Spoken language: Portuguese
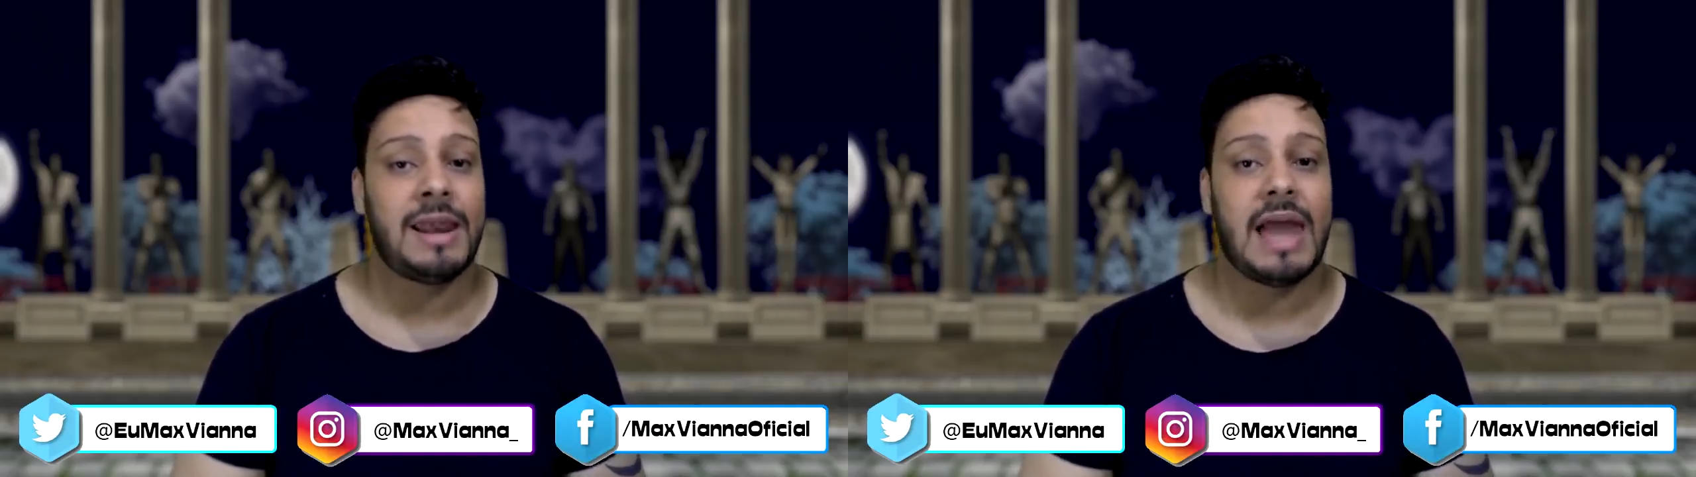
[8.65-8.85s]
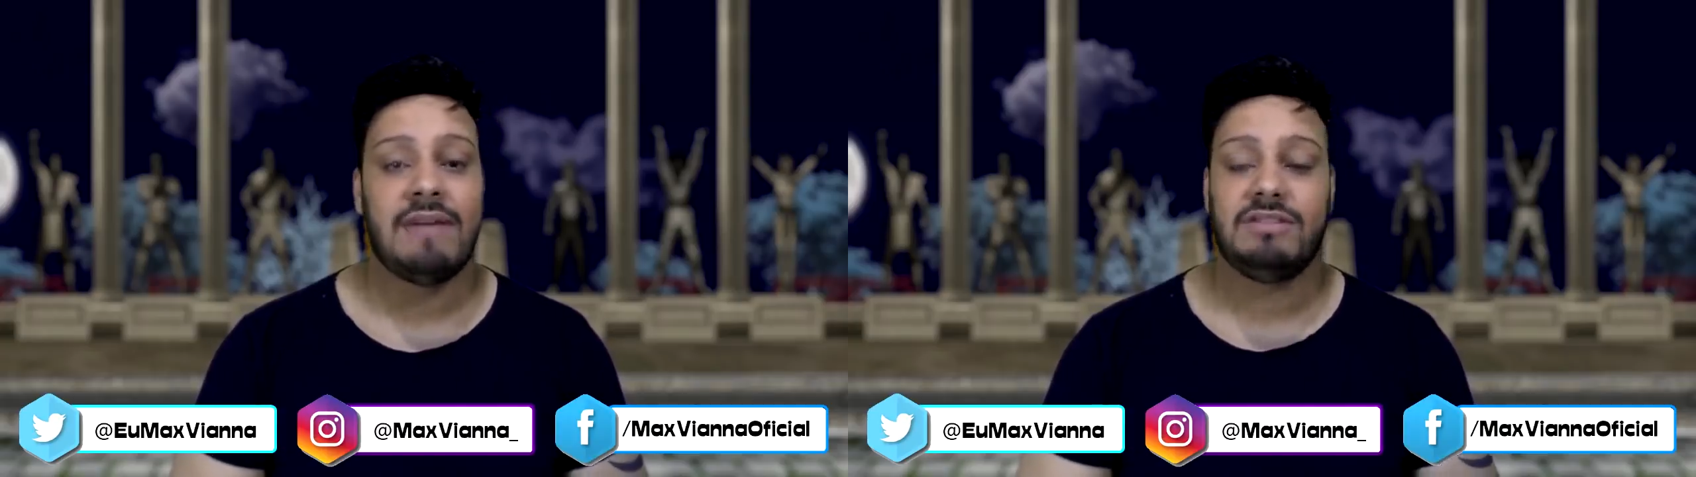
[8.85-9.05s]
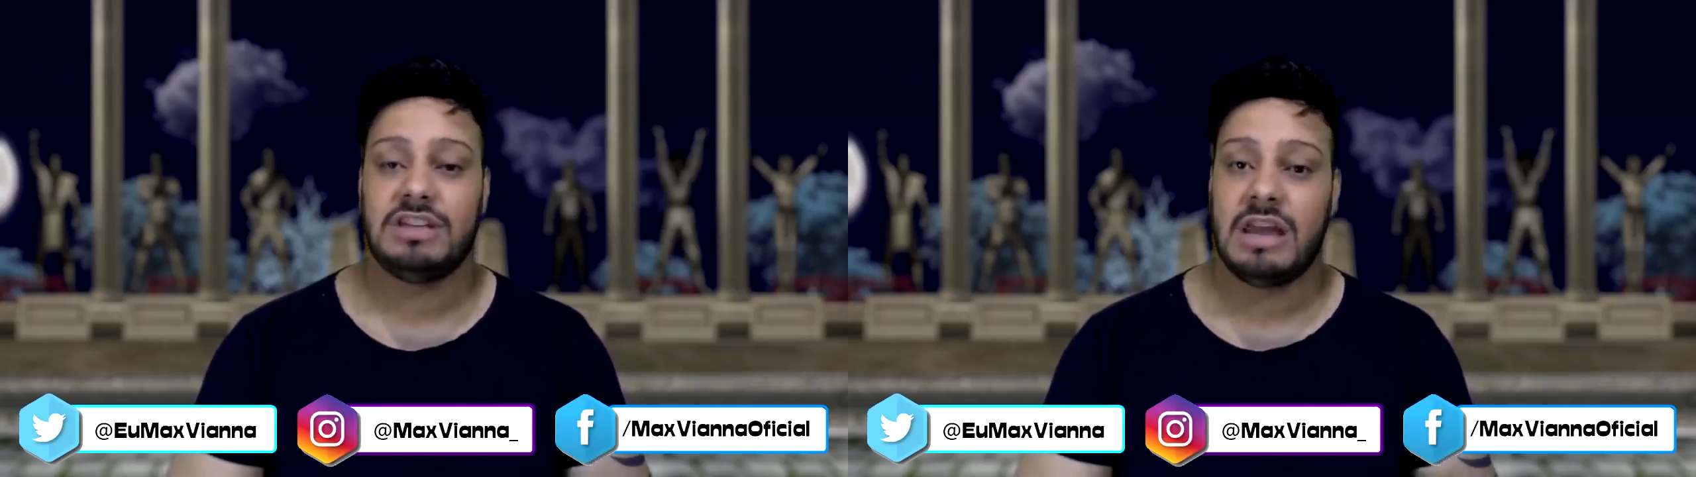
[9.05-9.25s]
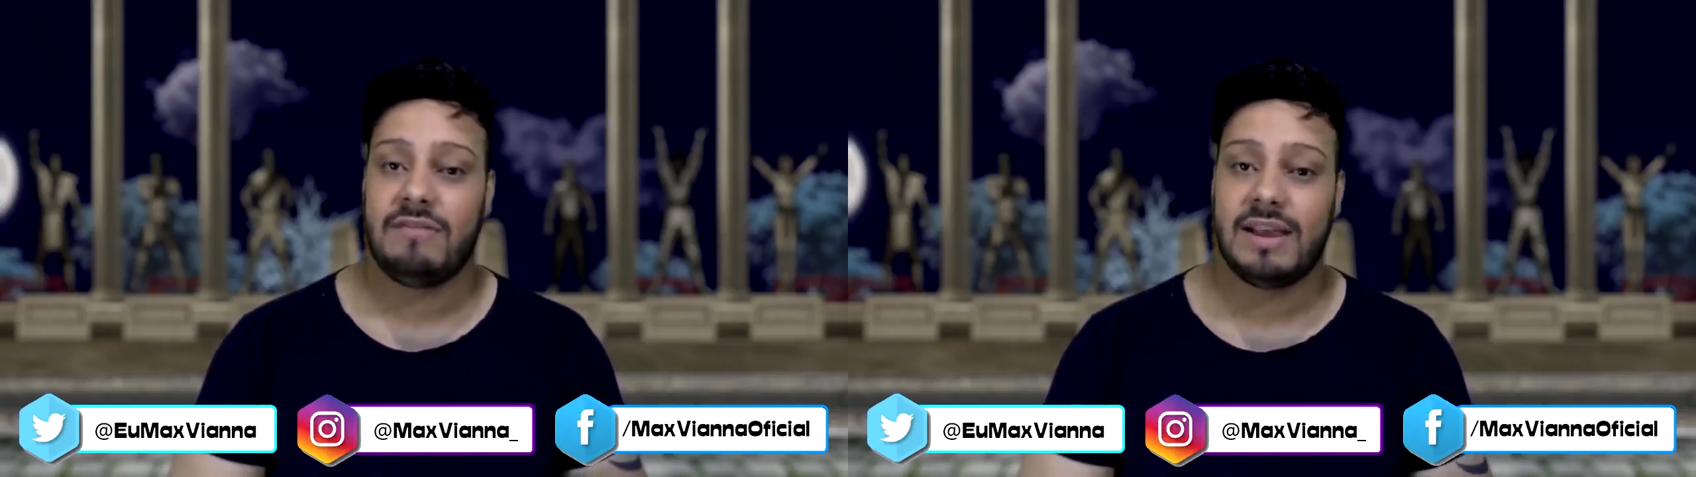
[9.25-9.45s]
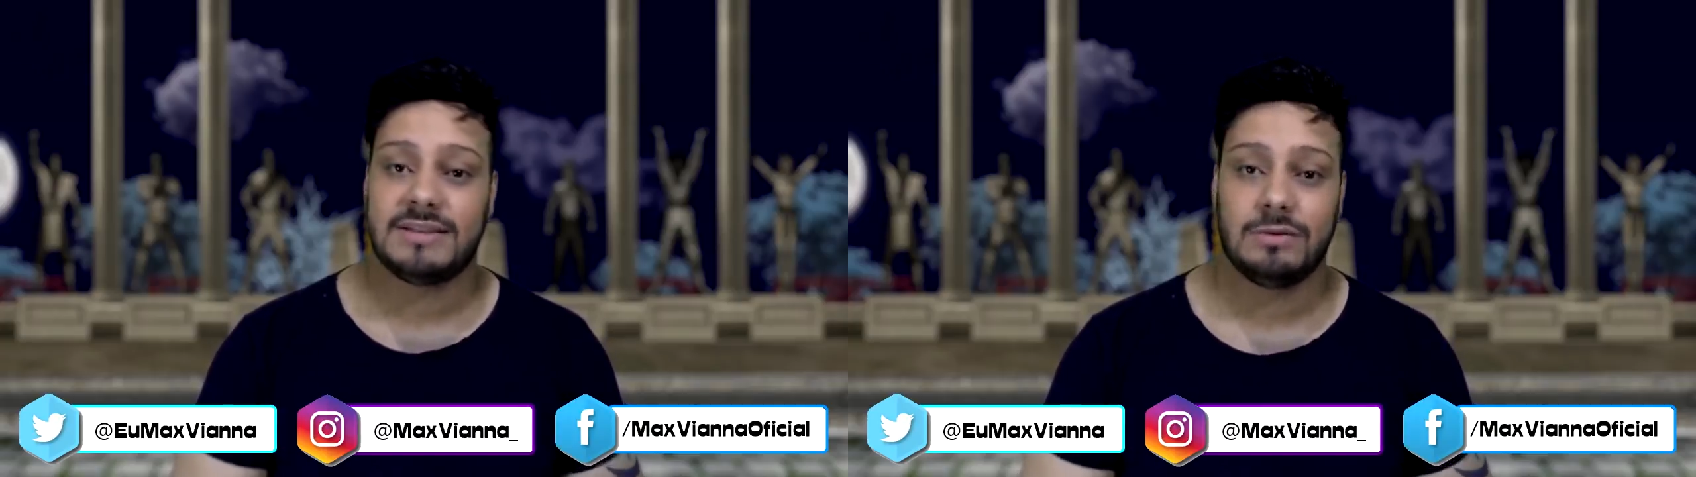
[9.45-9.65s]
live de
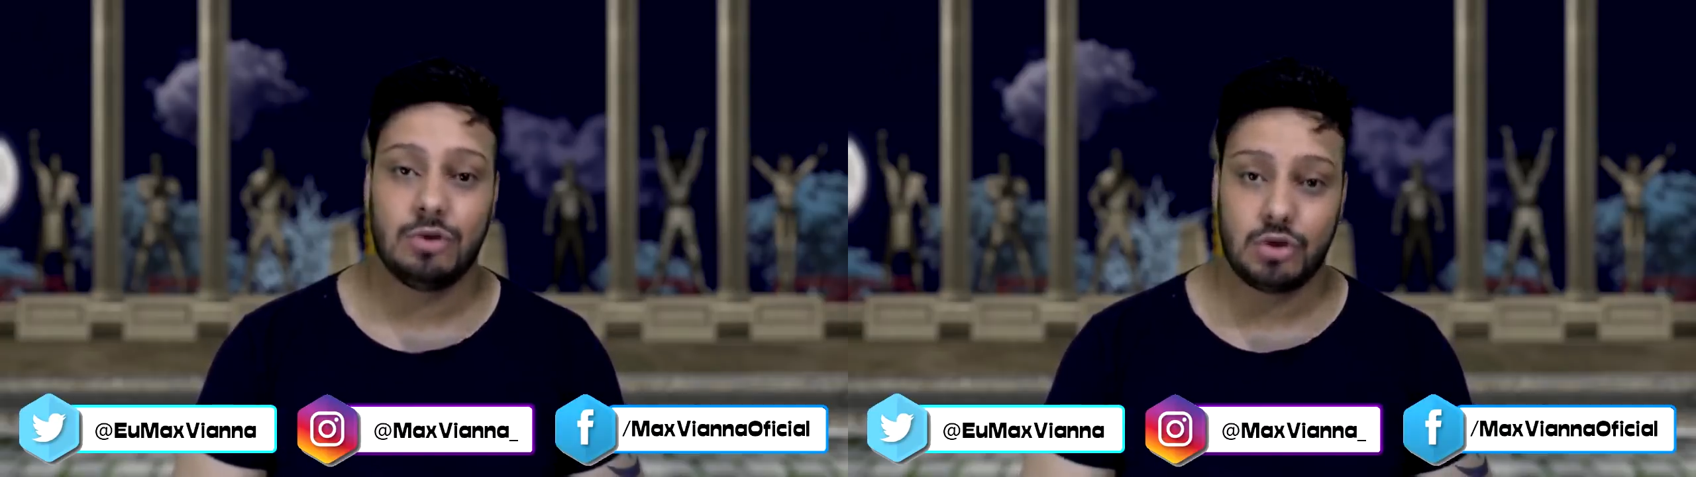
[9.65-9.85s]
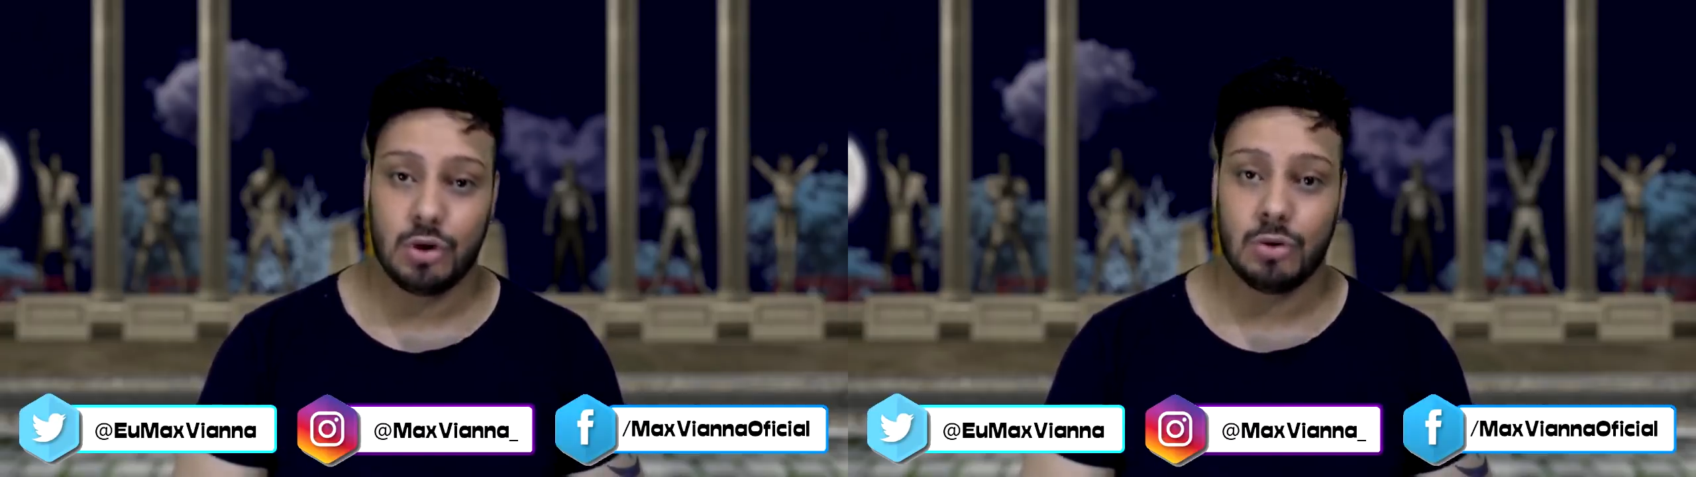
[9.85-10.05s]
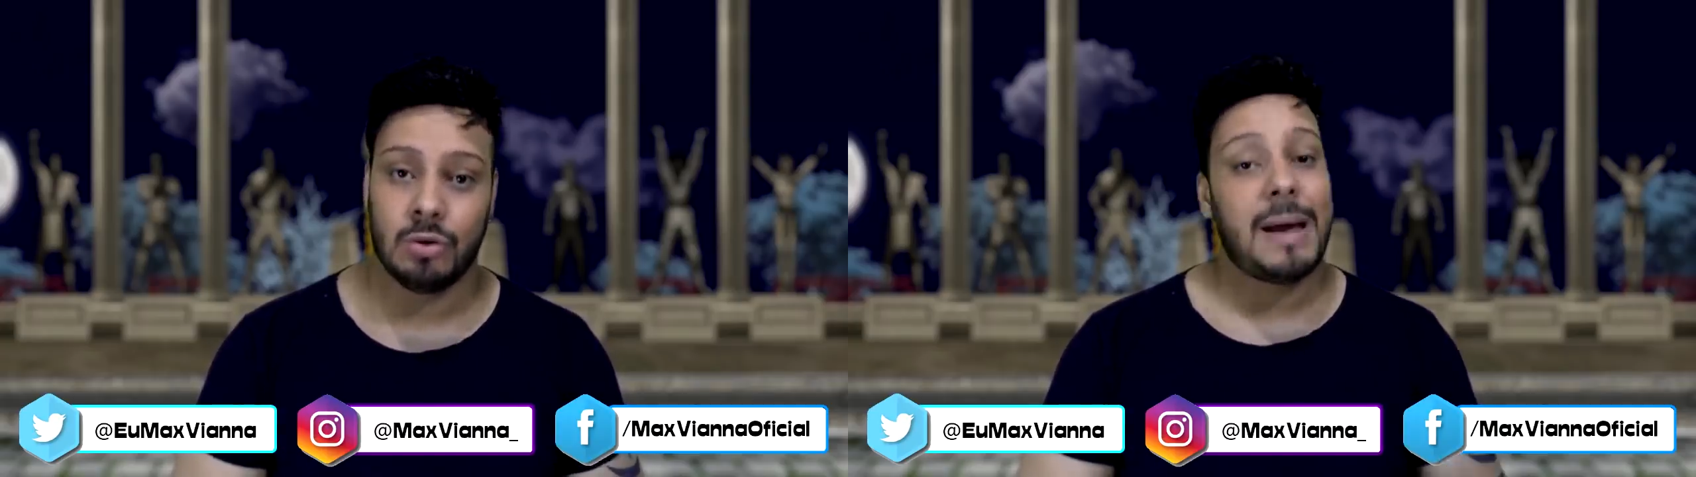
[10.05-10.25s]
revelação do jogo,